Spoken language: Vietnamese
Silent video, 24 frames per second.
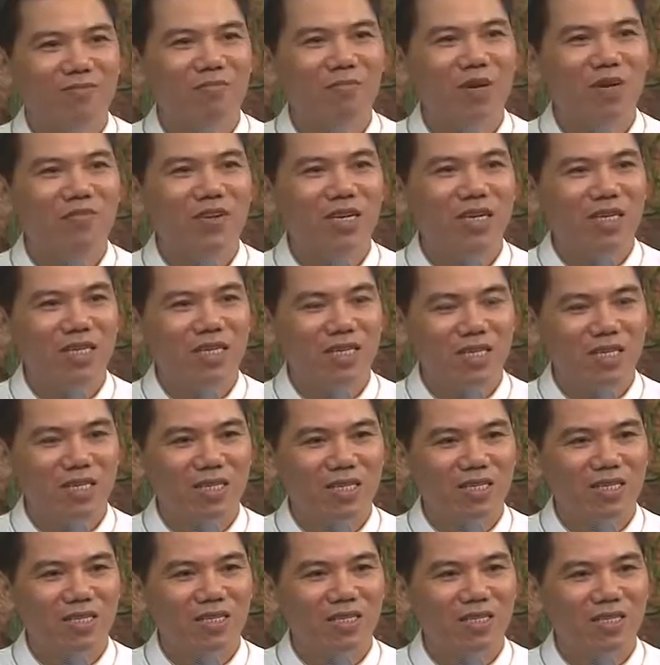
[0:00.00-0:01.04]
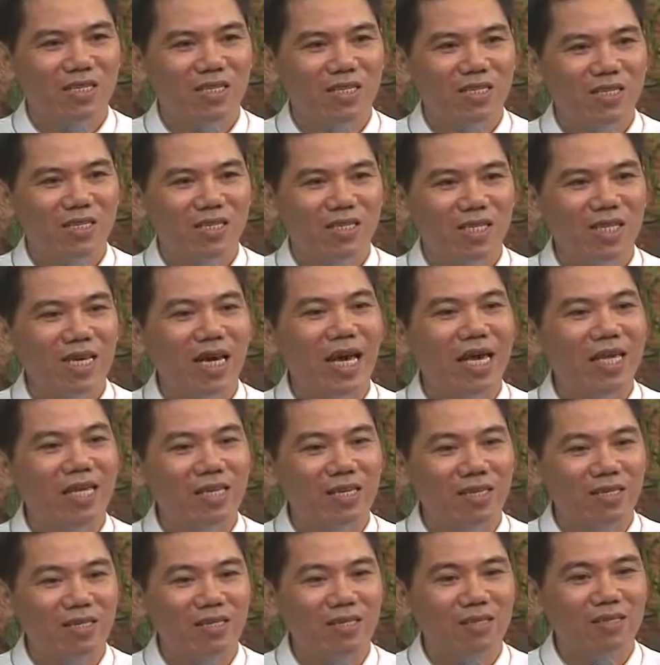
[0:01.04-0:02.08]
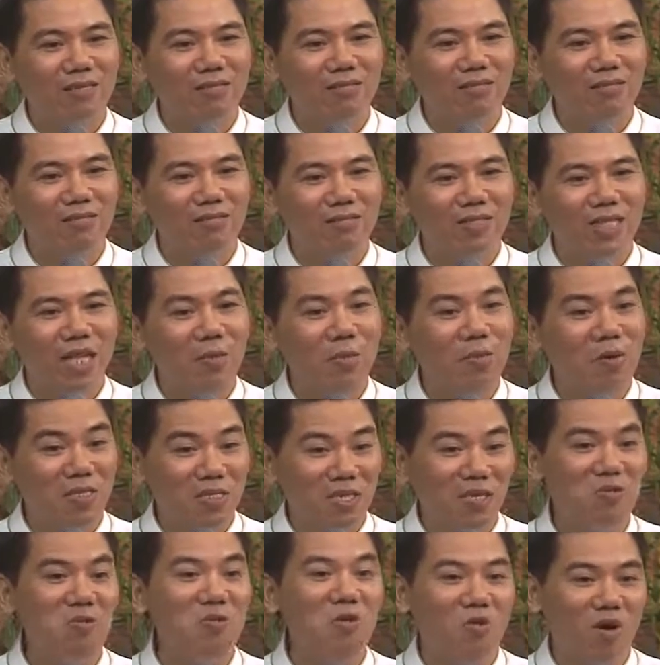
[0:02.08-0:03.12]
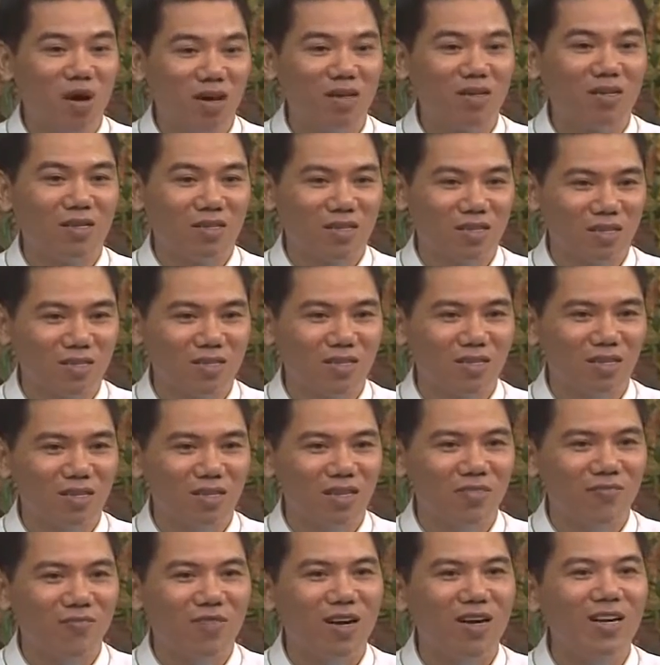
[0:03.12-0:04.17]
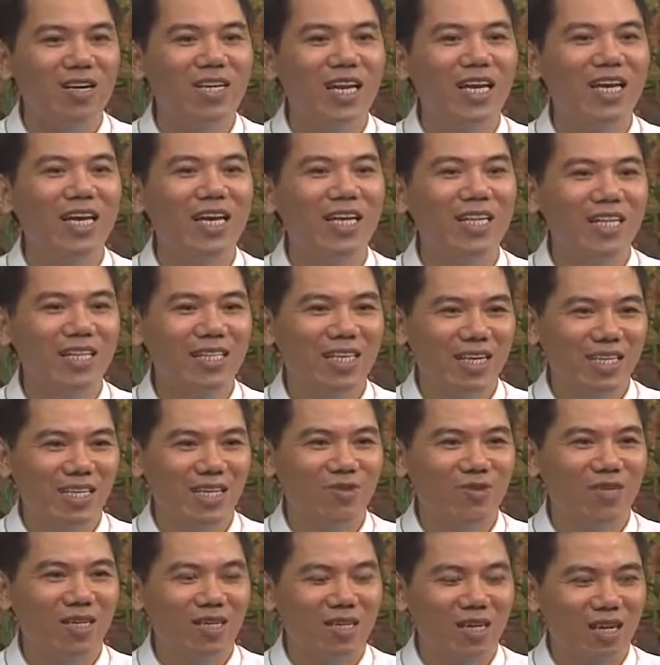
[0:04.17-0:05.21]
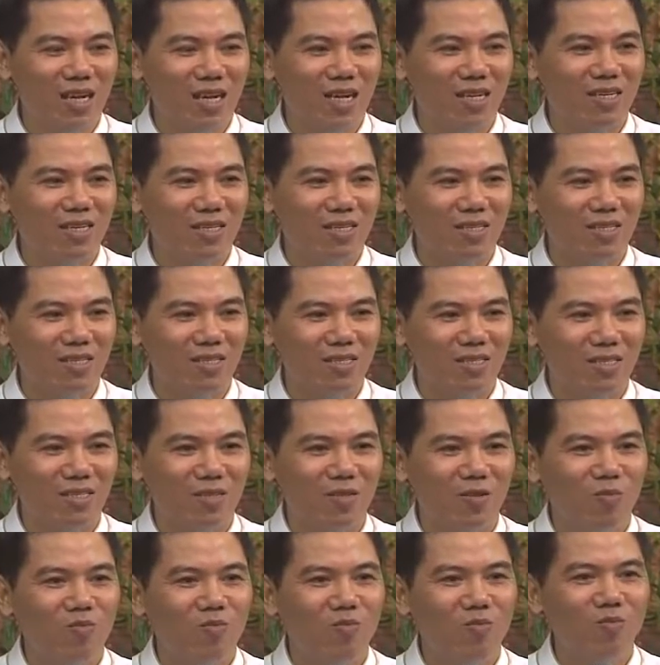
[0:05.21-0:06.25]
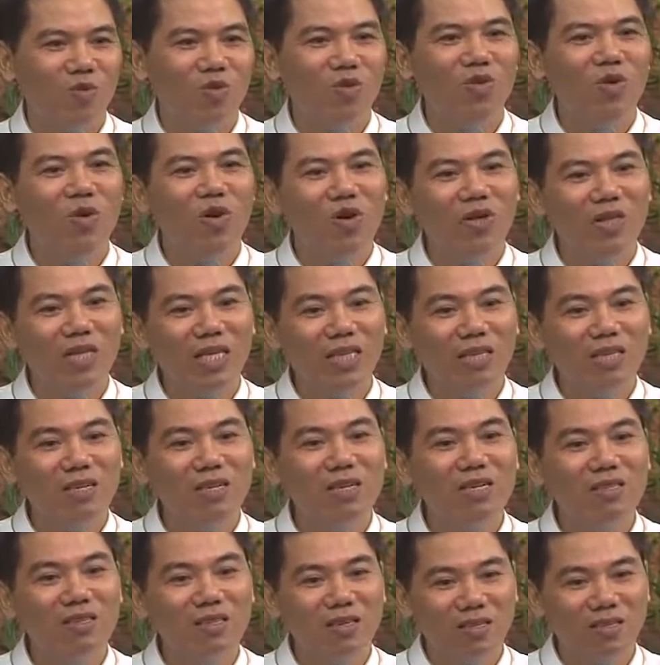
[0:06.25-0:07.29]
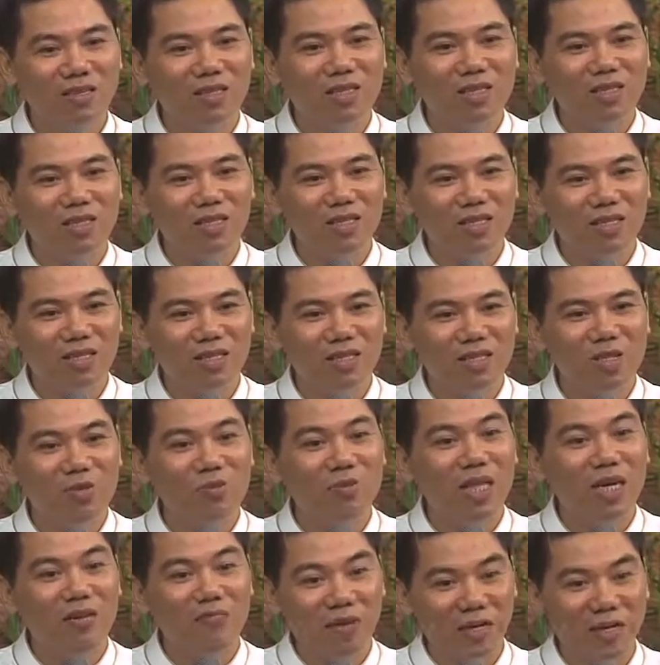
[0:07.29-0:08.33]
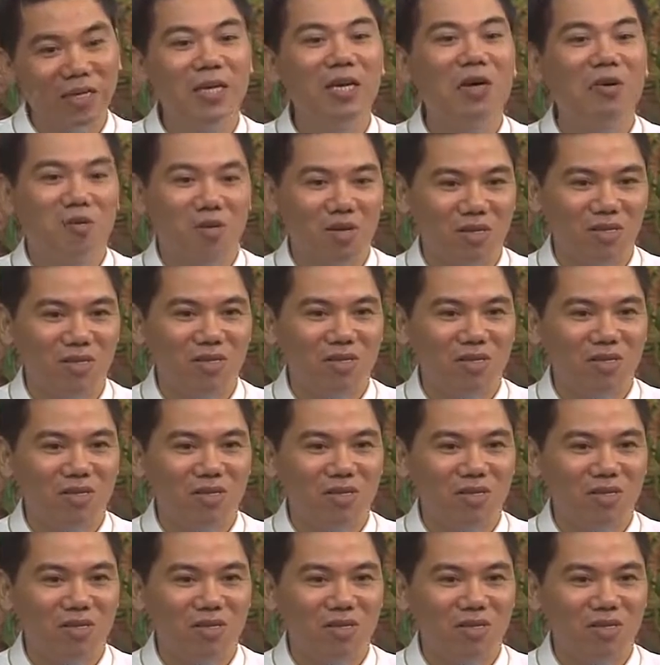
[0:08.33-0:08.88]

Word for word: Bởi vì thầy Hạnh là một bậc giác ngộ ạ. Và hơn ai hết thì thầy hiểu rằng là muốn có tình thương đích thực thì chúng ta phải hiểu.